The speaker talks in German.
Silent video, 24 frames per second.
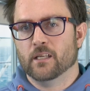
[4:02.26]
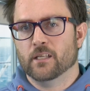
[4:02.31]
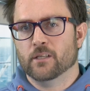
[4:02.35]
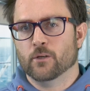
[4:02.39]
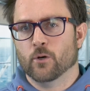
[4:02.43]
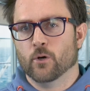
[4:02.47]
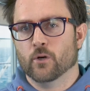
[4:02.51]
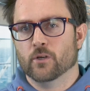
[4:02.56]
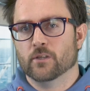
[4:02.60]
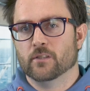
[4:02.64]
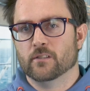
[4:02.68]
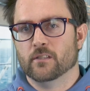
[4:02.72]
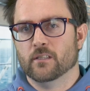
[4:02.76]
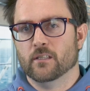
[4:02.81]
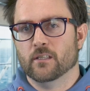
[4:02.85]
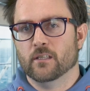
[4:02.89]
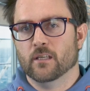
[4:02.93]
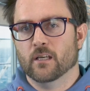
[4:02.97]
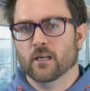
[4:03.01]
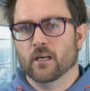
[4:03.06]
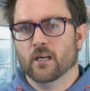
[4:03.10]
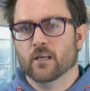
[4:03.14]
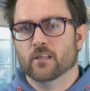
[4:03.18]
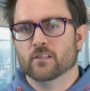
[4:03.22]
ich euch
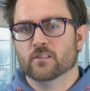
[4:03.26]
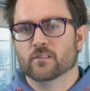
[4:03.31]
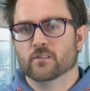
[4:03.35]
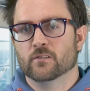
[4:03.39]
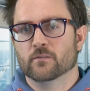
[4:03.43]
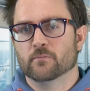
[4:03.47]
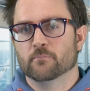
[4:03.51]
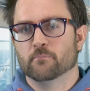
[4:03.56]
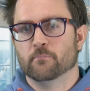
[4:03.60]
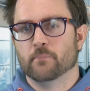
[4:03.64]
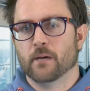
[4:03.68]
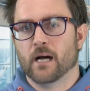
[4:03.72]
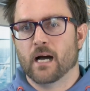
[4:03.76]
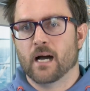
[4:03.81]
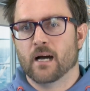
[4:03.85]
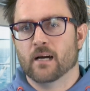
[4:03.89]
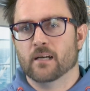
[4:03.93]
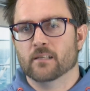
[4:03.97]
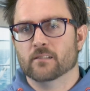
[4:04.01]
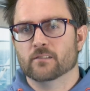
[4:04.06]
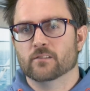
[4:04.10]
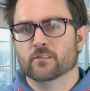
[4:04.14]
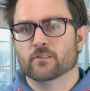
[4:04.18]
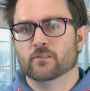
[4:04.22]
die
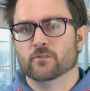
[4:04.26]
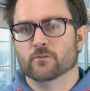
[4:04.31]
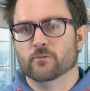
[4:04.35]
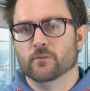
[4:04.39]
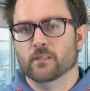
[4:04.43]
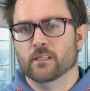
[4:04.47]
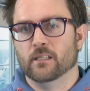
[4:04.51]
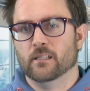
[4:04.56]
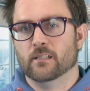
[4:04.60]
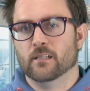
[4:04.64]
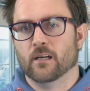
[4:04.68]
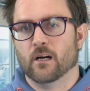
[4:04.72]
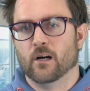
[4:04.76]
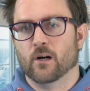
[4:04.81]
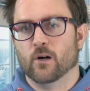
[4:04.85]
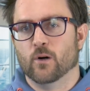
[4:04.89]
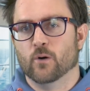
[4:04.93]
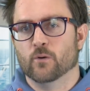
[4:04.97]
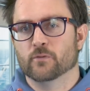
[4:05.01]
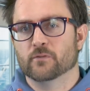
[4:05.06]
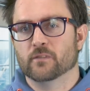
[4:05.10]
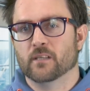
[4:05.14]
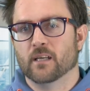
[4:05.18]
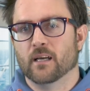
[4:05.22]
Spa Suite
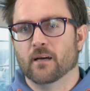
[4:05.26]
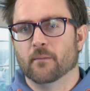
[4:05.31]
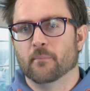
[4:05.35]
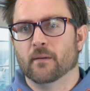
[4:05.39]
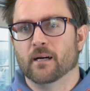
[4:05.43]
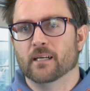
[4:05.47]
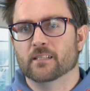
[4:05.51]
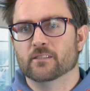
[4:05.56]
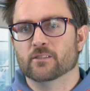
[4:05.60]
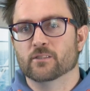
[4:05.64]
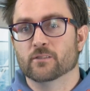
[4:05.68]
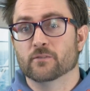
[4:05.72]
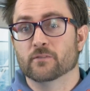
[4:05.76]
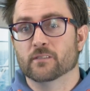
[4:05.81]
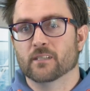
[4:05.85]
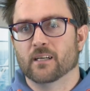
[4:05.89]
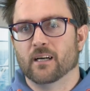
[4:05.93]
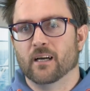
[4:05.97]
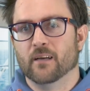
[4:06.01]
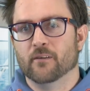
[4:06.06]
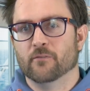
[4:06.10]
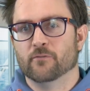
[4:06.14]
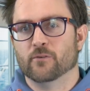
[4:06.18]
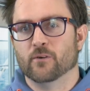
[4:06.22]
auf der Mein Schiff
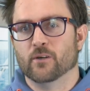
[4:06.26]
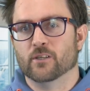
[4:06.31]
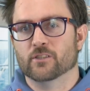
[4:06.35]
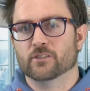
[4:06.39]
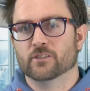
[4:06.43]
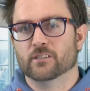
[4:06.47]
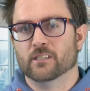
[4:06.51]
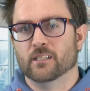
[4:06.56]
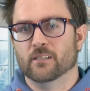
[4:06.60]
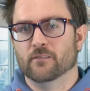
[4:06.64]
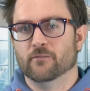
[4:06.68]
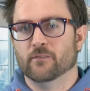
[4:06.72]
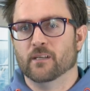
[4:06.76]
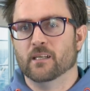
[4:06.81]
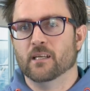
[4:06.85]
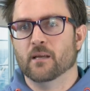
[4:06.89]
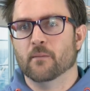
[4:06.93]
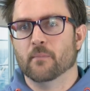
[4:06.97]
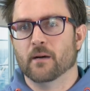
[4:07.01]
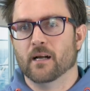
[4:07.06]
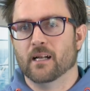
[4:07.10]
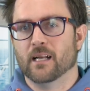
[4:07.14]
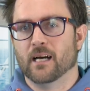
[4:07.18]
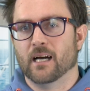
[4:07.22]
3 vorstellen, wenn
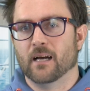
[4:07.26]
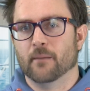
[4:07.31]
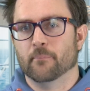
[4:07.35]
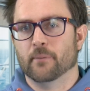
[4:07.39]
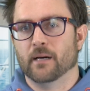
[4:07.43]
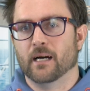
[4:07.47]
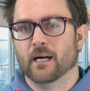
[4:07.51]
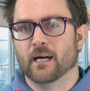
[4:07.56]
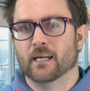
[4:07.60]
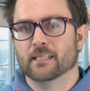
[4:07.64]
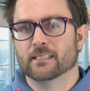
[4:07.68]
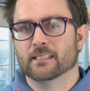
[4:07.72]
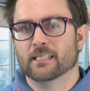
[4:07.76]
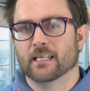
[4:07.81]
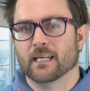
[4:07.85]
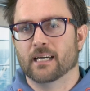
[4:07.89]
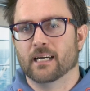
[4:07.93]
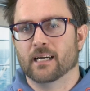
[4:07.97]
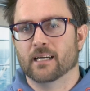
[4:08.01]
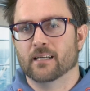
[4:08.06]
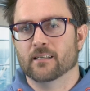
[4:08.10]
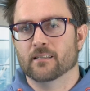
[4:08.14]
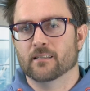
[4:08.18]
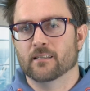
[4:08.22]
ihr mal ein paar
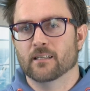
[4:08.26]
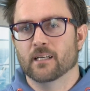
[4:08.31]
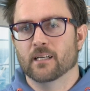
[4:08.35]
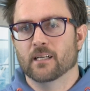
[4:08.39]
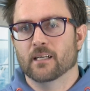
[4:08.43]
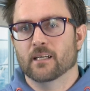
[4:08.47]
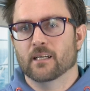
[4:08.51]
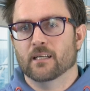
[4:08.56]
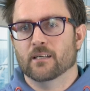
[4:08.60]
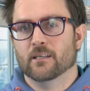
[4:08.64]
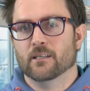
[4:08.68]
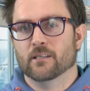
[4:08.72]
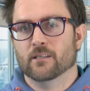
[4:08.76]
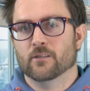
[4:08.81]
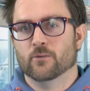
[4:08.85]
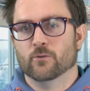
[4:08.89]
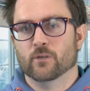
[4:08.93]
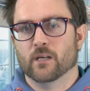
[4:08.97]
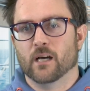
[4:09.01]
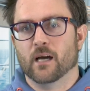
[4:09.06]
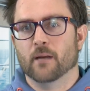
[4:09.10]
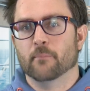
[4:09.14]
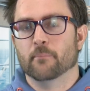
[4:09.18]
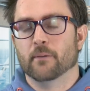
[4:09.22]
Tage äh,
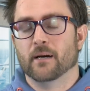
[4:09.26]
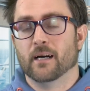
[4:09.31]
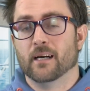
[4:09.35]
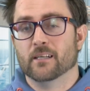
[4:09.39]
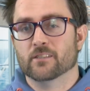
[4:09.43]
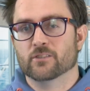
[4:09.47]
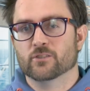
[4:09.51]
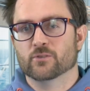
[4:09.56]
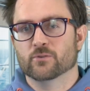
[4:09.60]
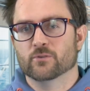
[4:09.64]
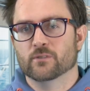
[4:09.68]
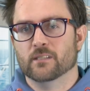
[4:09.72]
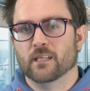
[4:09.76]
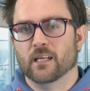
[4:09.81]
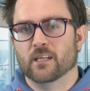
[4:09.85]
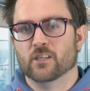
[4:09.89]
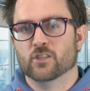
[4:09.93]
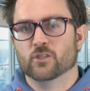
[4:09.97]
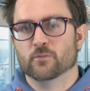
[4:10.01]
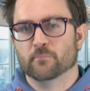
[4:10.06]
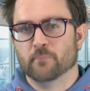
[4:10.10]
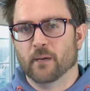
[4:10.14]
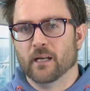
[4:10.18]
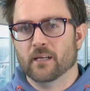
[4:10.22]
oder ein paar Stunden
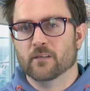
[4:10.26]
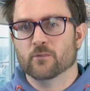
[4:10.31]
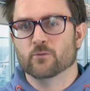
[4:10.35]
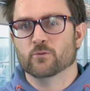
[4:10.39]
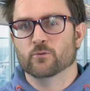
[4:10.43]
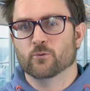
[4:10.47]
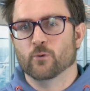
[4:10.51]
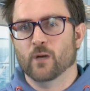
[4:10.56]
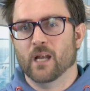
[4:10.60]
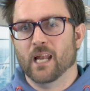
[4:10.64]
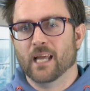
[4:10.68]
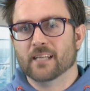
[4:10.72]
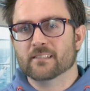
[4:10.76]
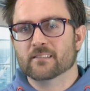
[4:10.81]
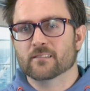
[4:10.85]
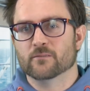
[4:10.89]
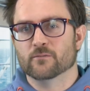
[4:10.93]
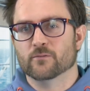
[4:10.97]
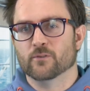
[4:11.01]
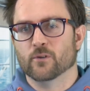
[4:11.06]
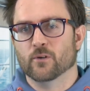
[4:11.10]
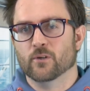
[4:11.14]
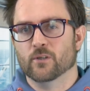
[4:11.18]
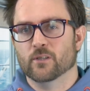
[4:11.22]
entspannen und
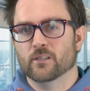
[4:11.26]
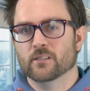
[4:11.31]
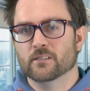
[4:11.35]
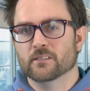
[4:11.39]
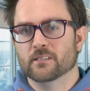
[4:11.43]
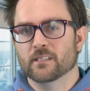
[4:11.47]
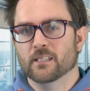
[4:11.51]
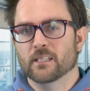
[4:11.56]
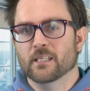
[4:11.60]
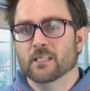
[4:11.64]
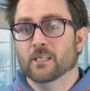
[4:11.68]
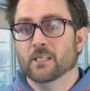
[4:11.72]
relaxen wollt